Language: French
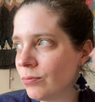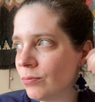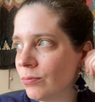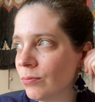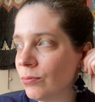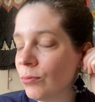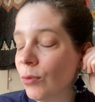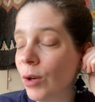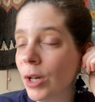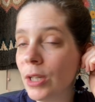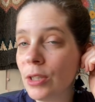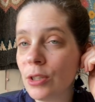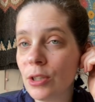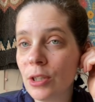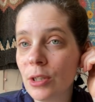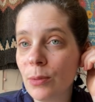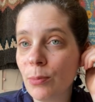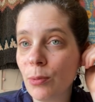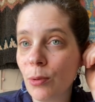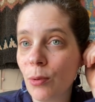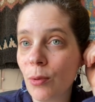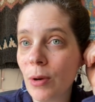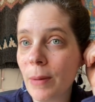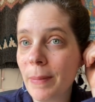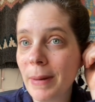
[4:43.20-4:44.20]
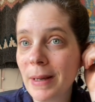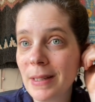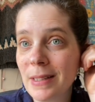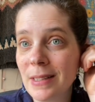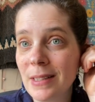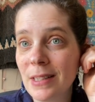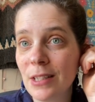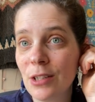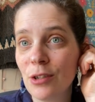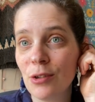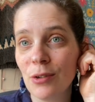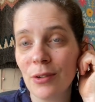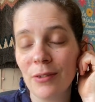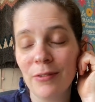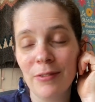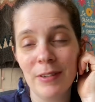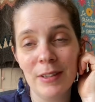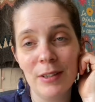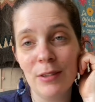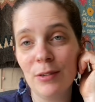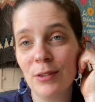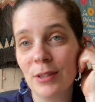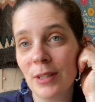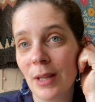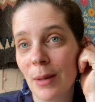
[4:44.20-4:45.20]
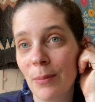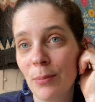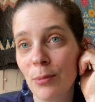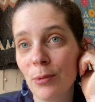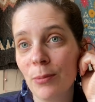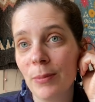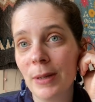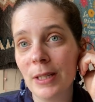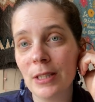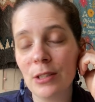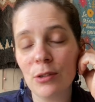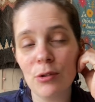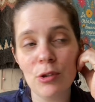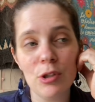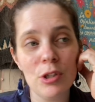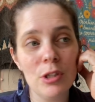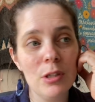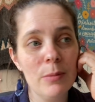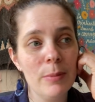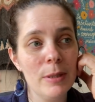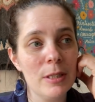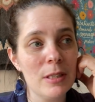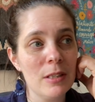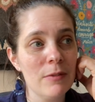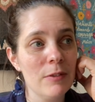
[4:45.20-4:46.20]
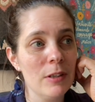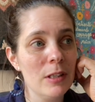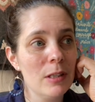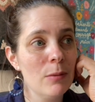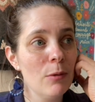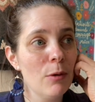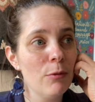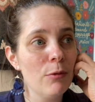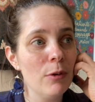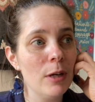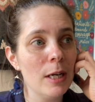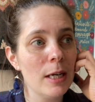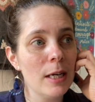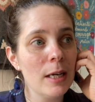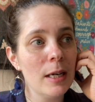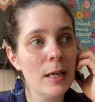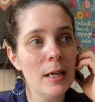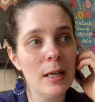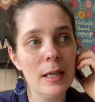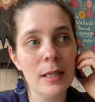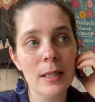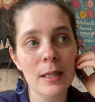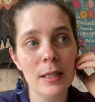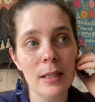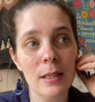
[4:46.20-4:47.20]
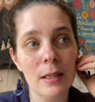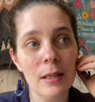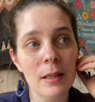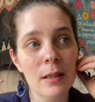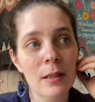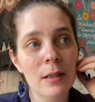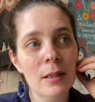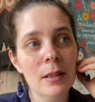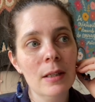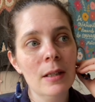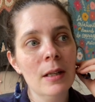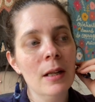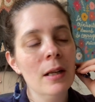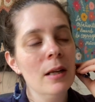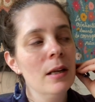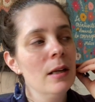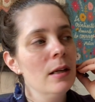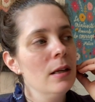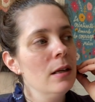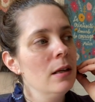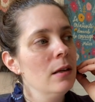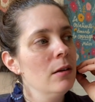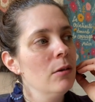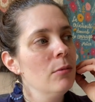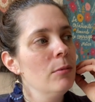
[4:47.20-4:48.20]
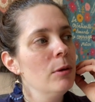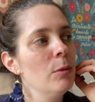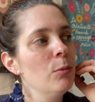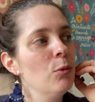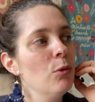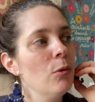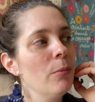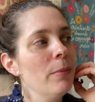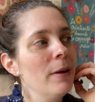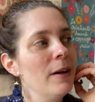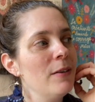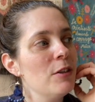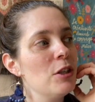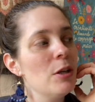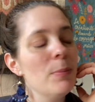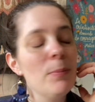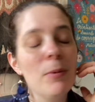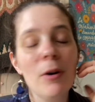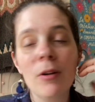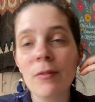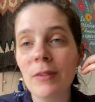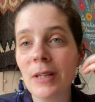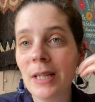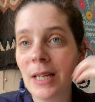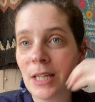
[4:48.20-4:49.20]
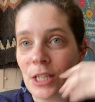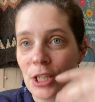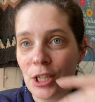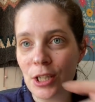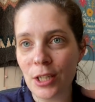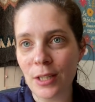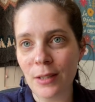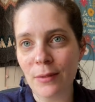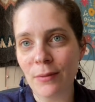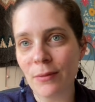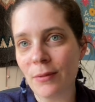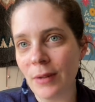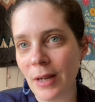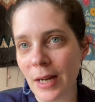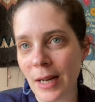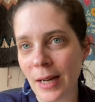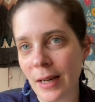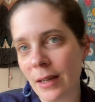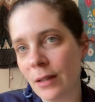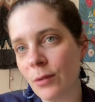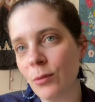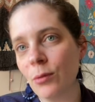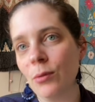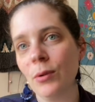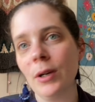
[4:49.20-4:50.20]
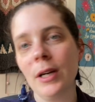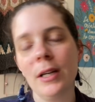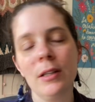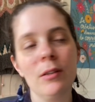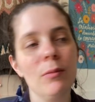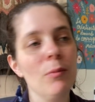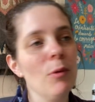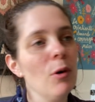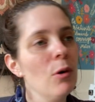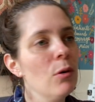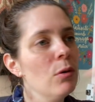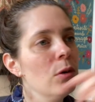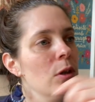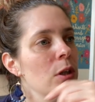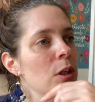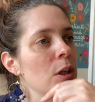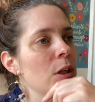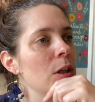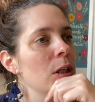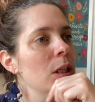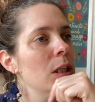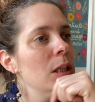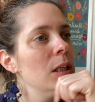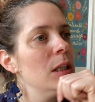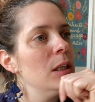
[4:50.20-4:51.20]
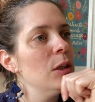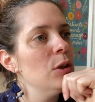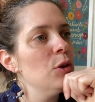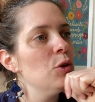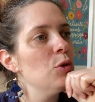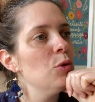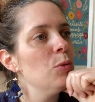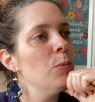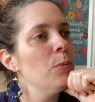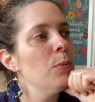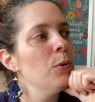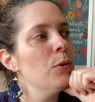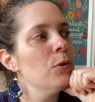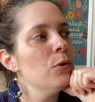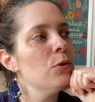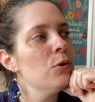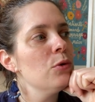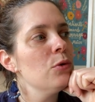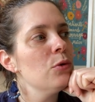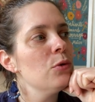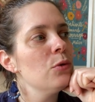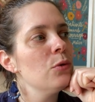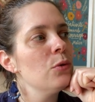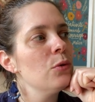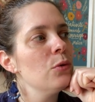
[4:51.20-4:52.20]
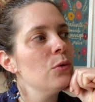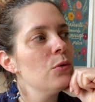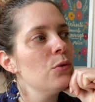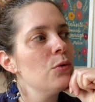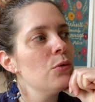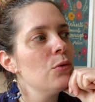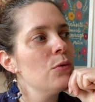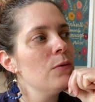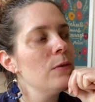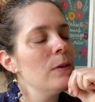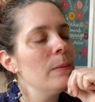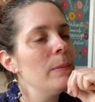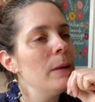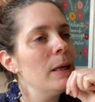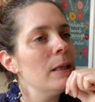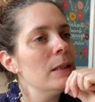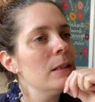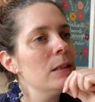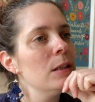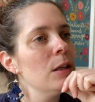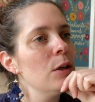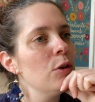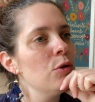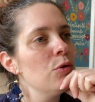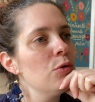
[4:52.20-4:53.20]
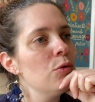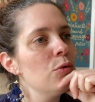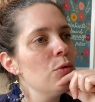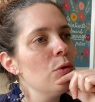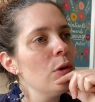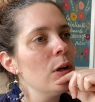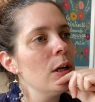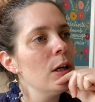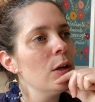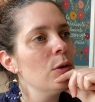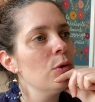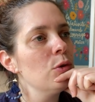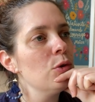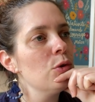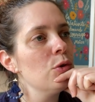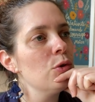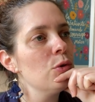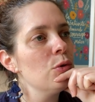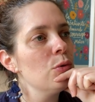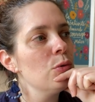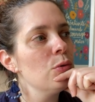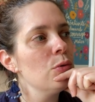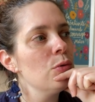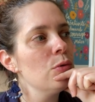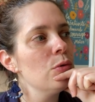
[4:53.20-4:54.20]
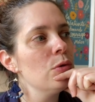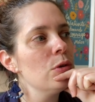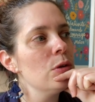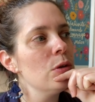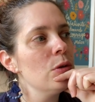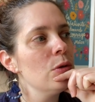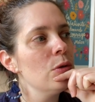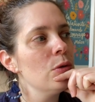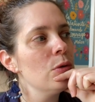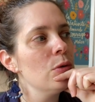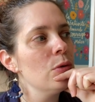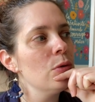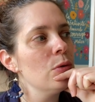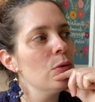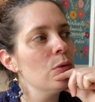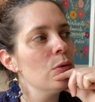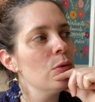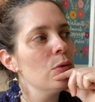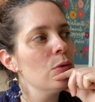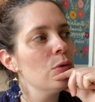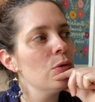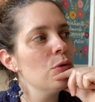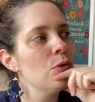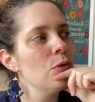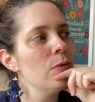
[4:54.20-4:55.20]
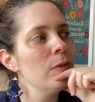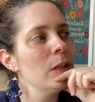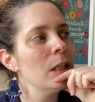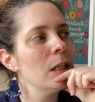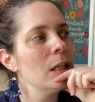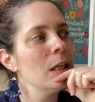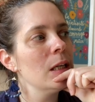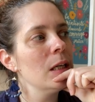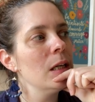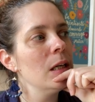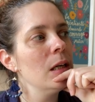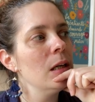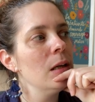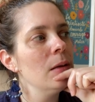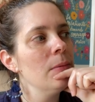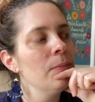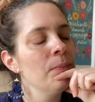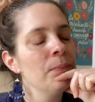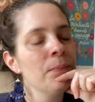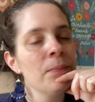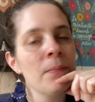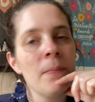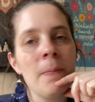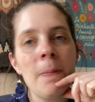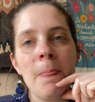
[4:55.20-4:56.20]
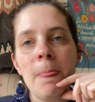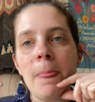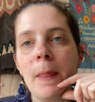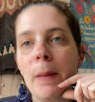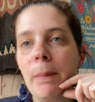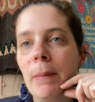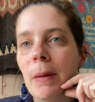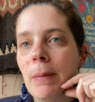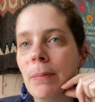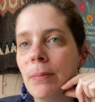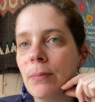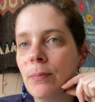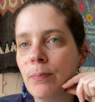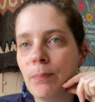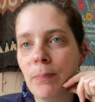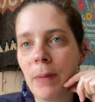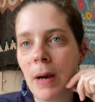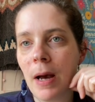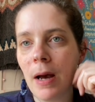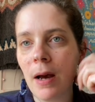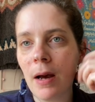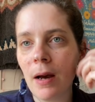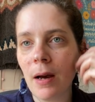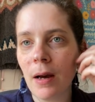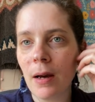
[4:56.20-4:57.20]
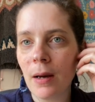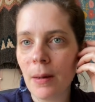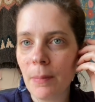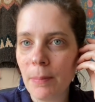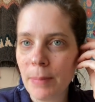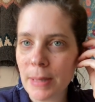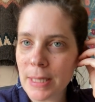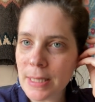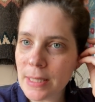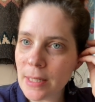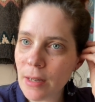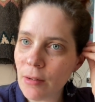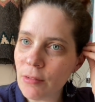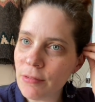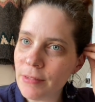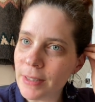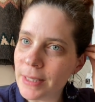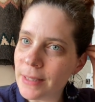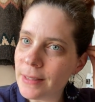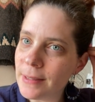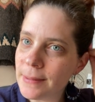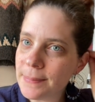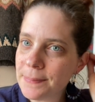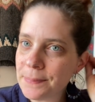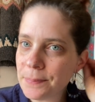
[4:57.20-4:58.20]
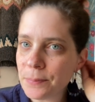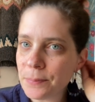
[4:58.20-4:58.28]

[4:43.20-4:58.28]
moi si pourquoi pas si je, en fait c'est un peu bête ce que je dis parce qu'effectivement il faut la créer la grille euh, mais bon, bref, j'ai pas envie de l'acheter, voilà, concrètement. Et je pense que je vais partir sur quelque chose euh, que je vais créer, mais pas, pas ça en fait.